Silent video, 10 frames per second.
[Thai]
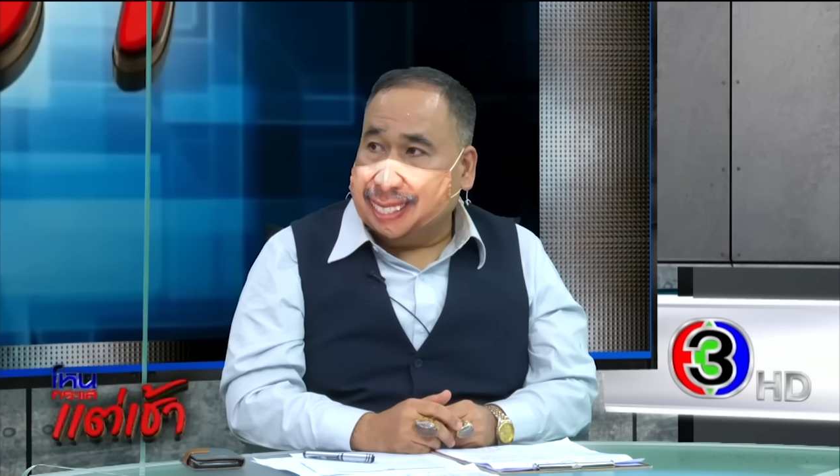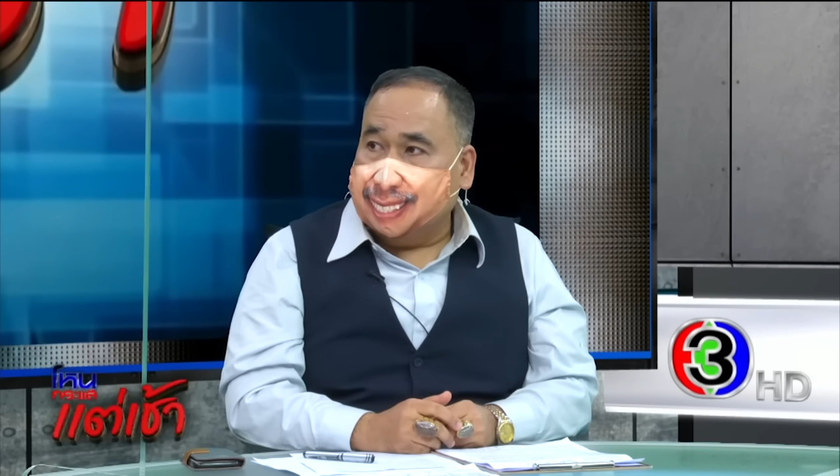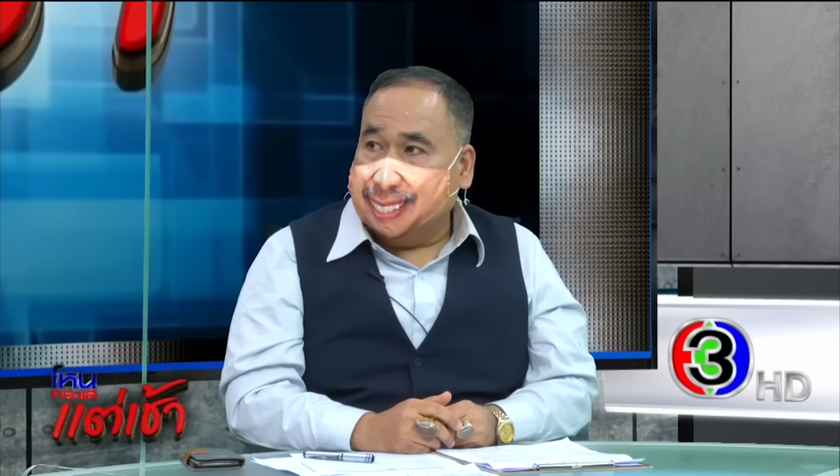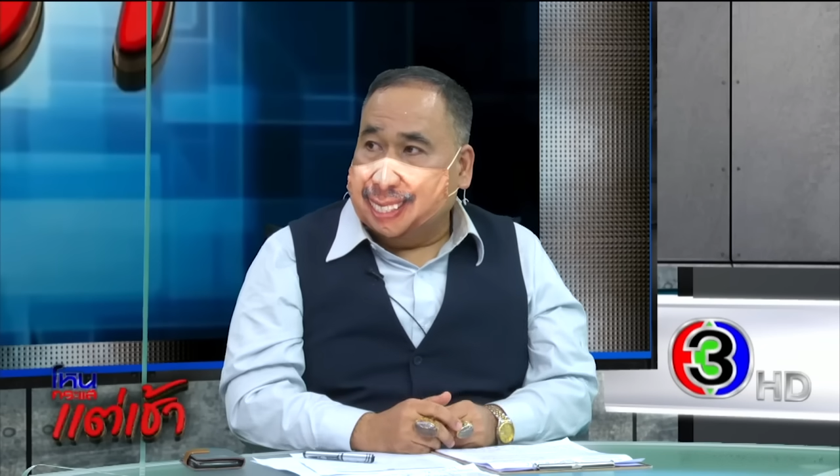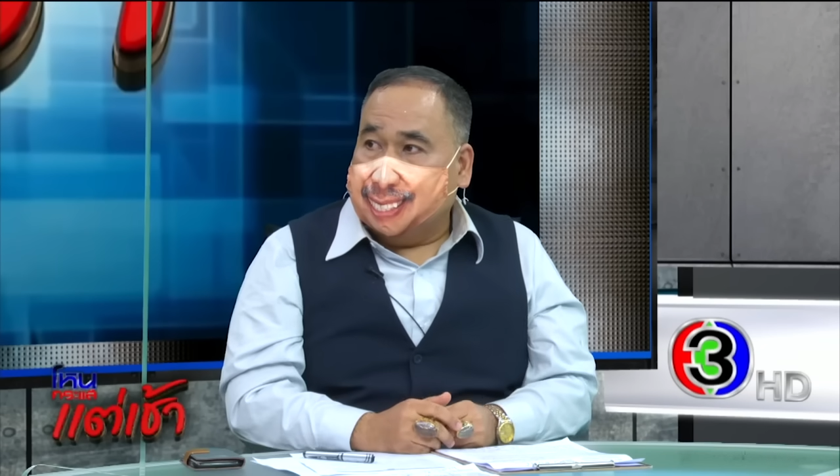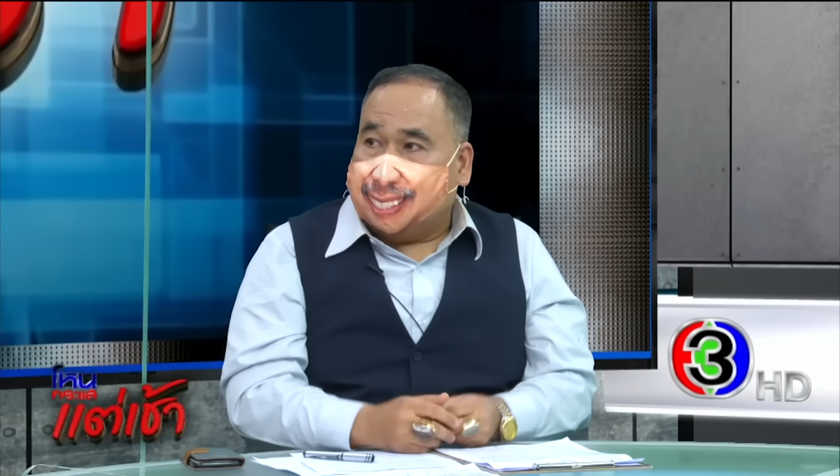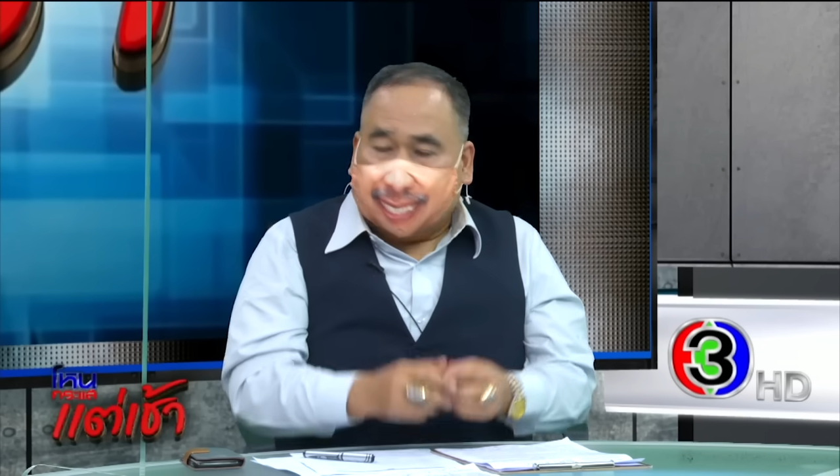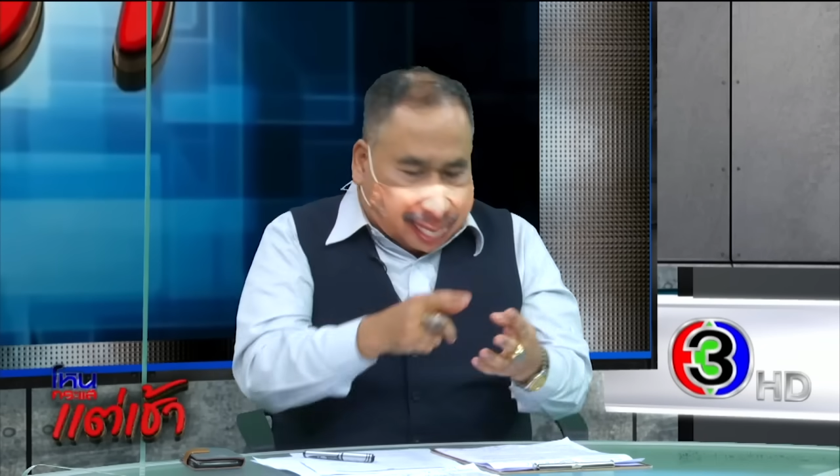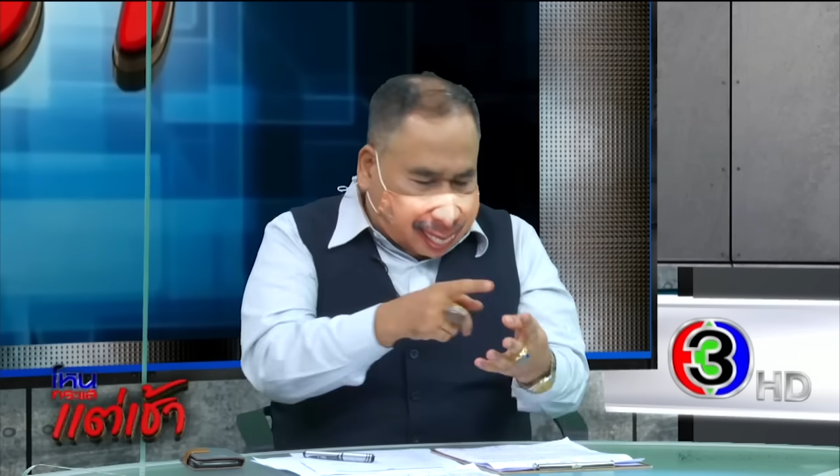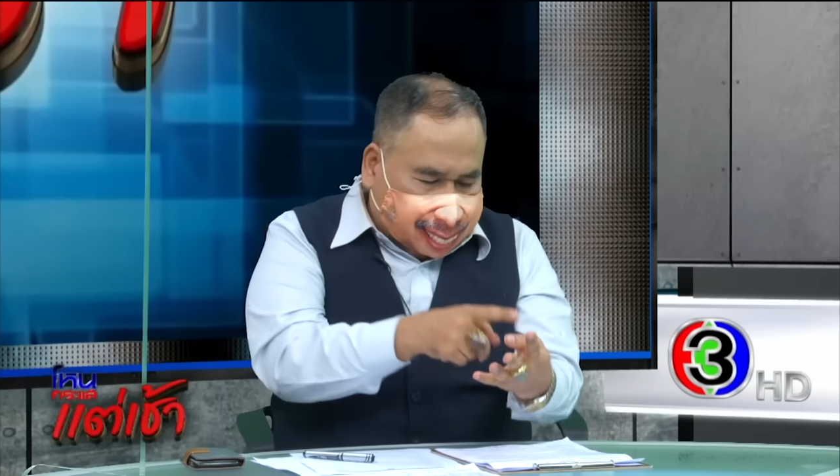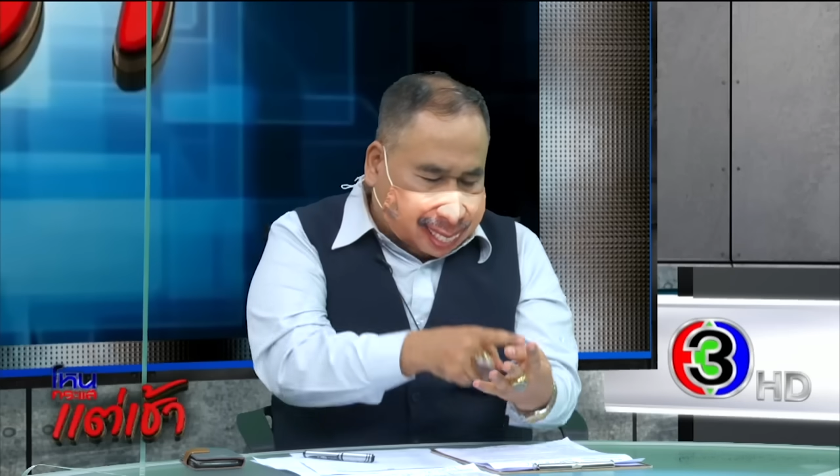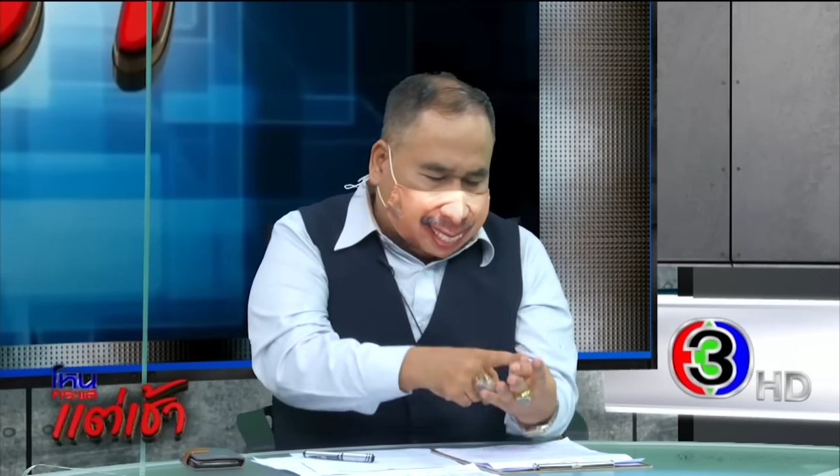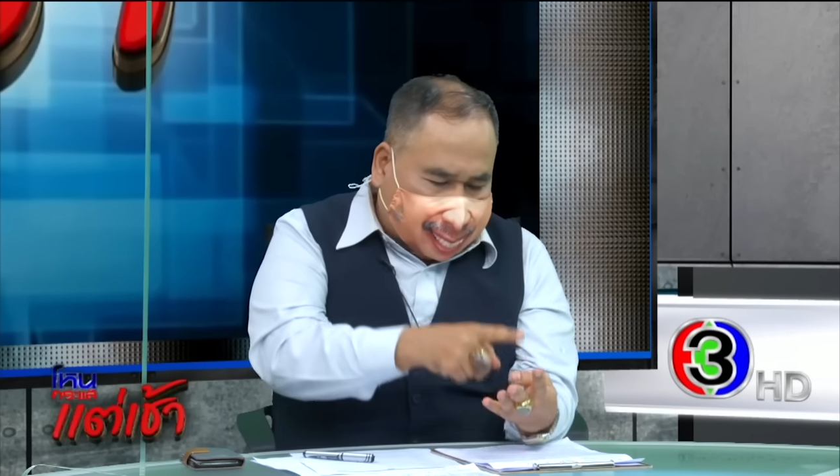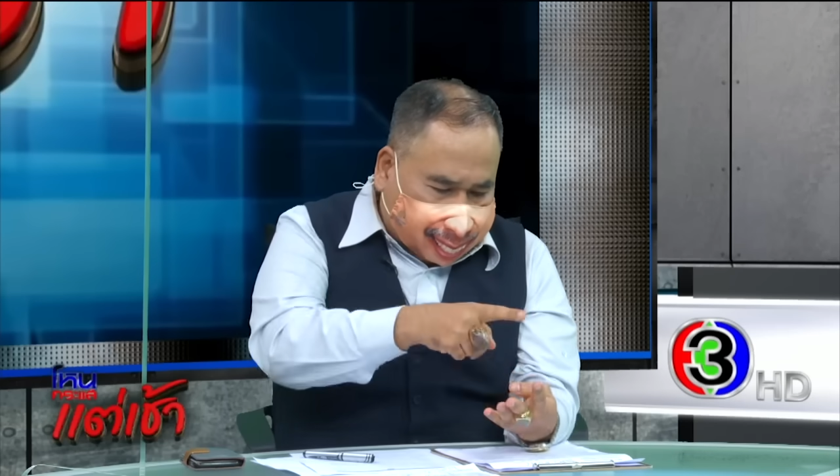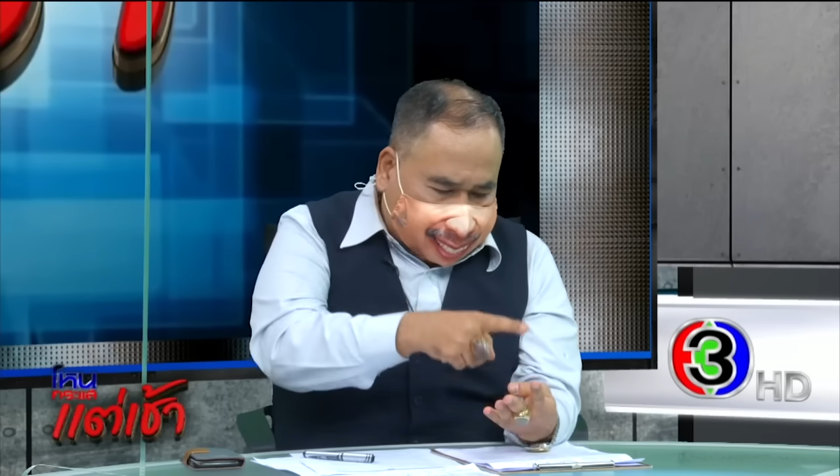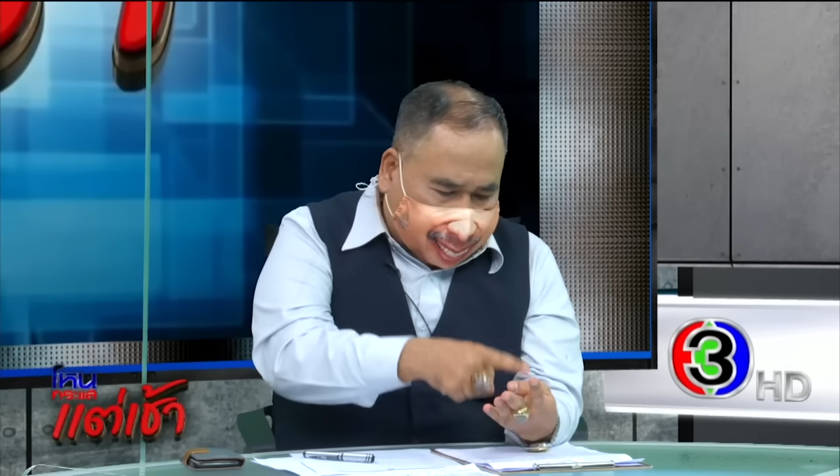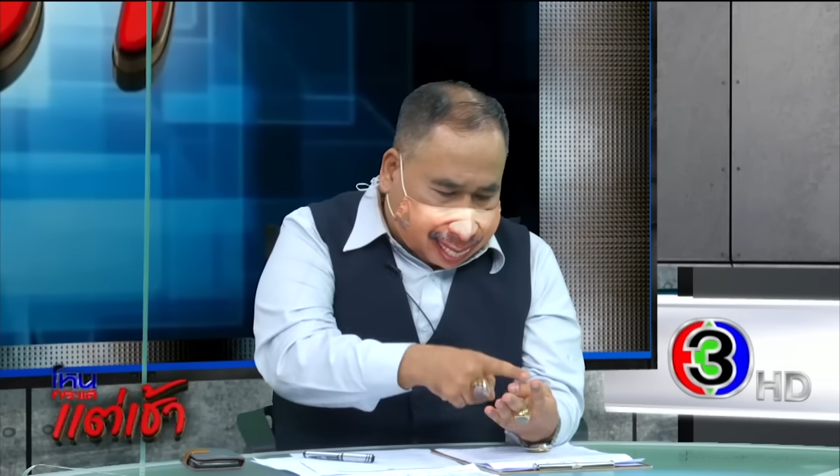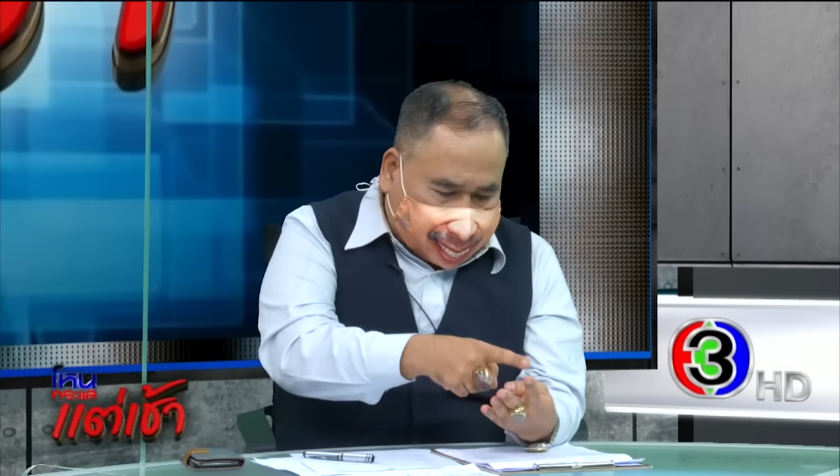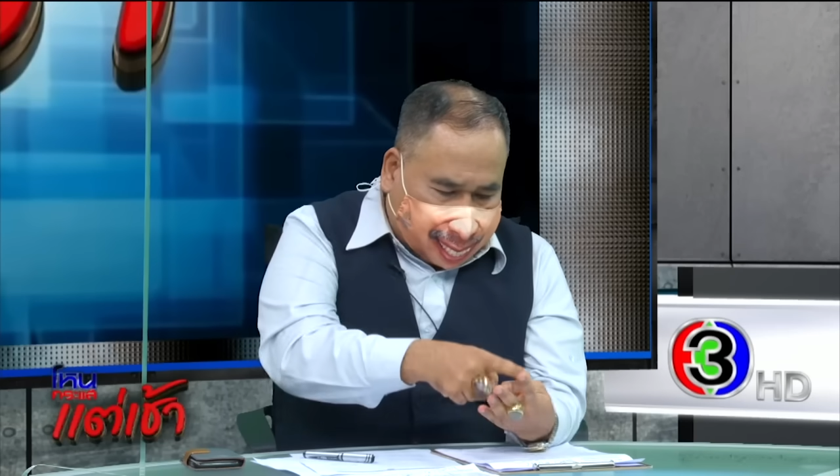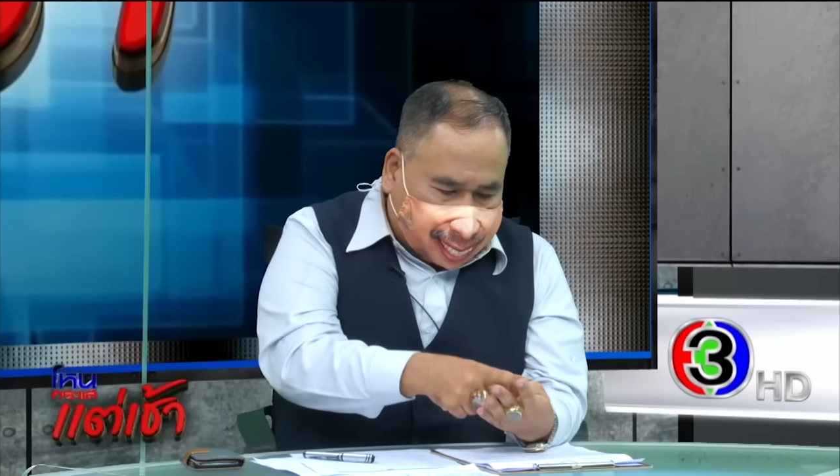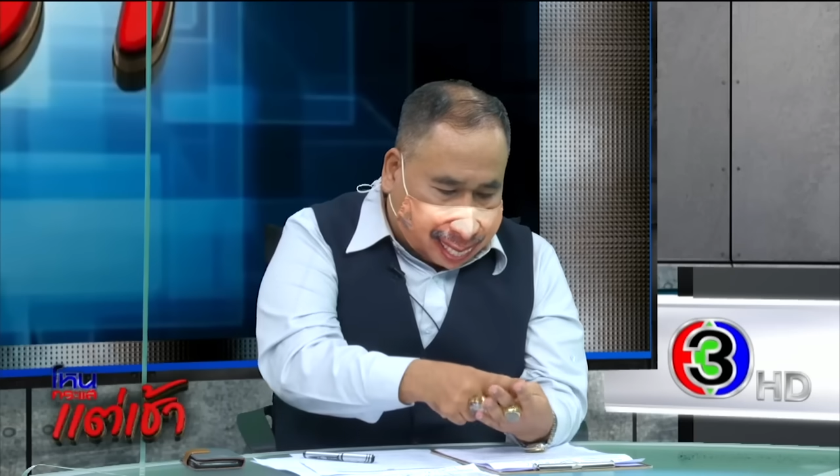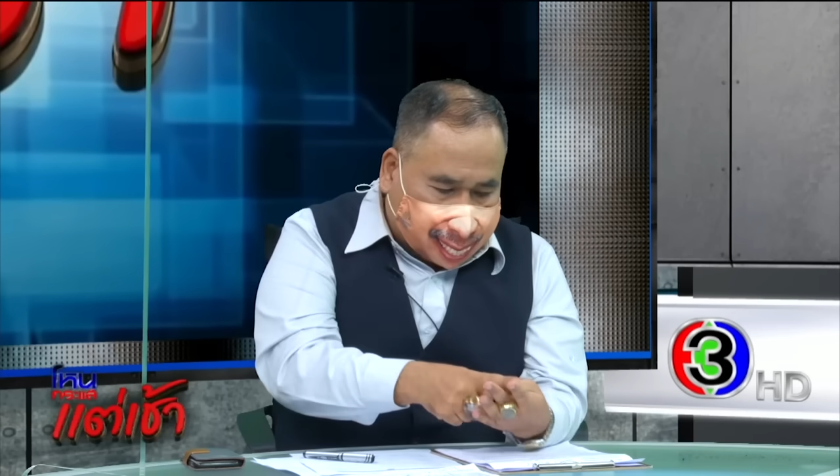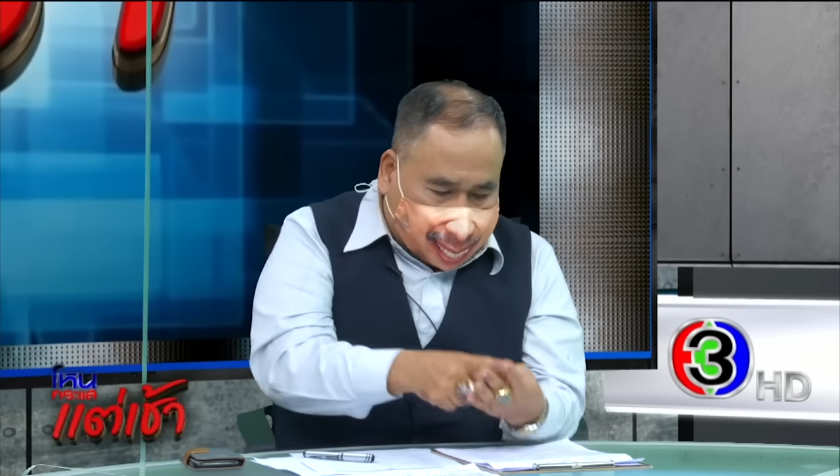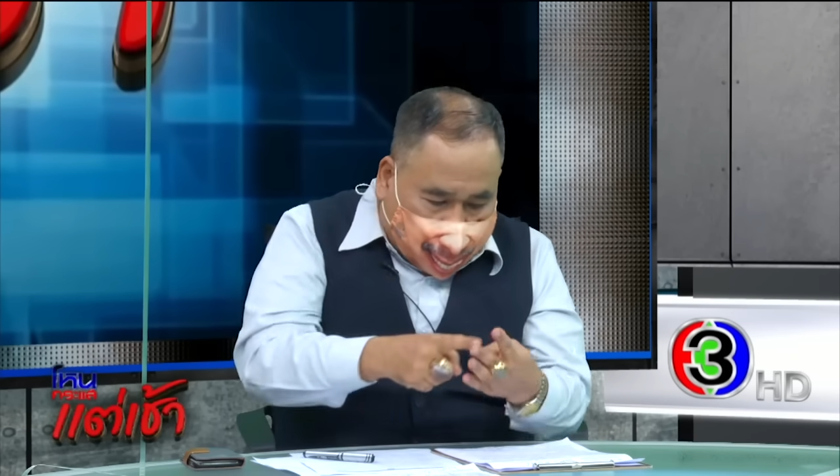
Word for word: เอาเหรอก็คือหนึ่งนายใช้กระทำความผิด